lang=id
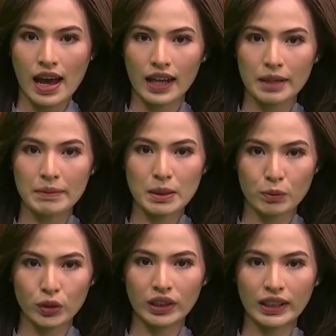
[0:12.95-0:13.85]
Ali
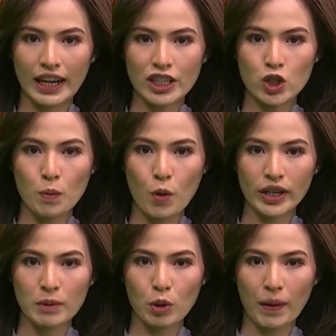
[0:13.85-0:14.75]
menyebut nilai jumbo
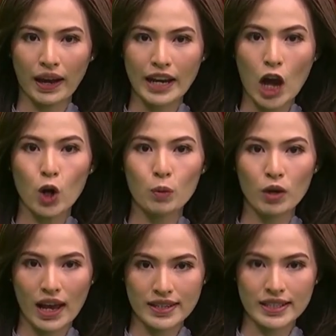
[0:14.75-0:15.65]
ini merupakan
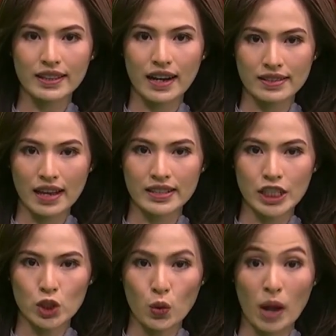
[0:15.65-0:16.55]
akumulasi
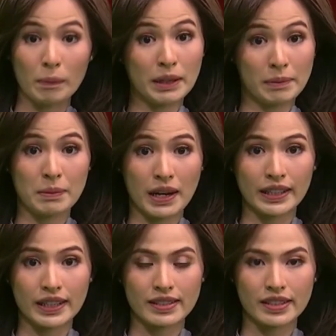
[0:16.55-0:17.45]
transaksi jual beli
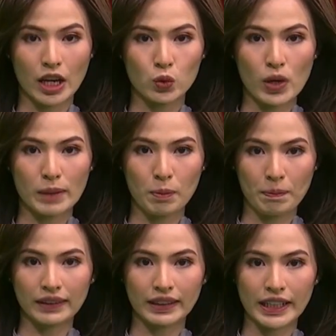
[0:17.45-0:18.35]
pribadi sejak 2004
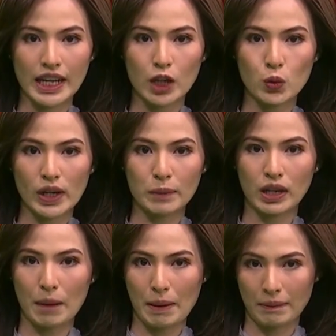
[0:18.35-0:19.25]
hingga 2018.
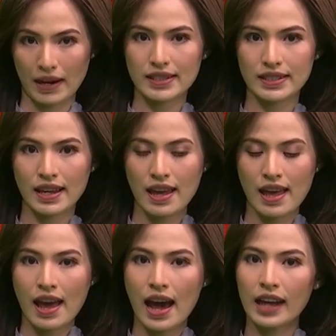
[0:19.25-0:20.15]

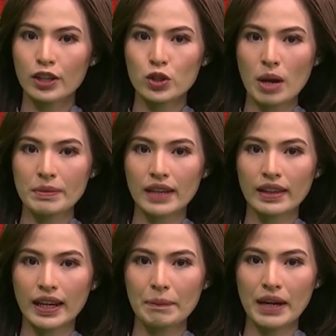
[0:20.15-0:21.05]
Ali juga
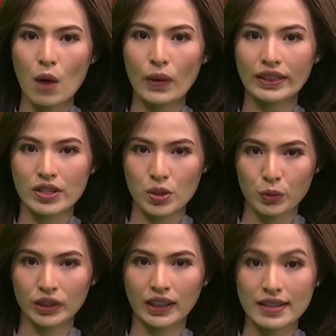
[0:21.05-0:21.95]
menyatakan pegawai
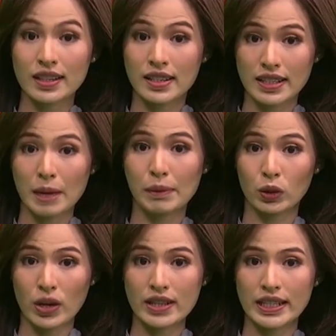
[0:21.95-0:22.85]
tersebut telah selesai
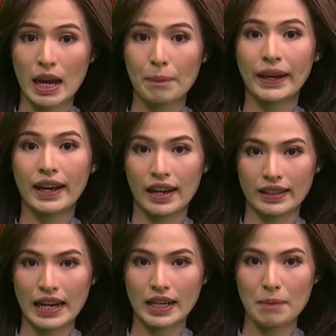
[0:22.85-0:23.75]
bertugas di KPK
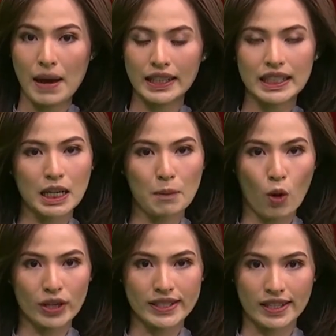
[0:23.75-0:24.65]
dan kembali ke
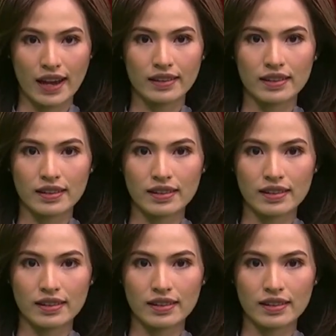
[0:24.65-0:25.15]
kepolisian.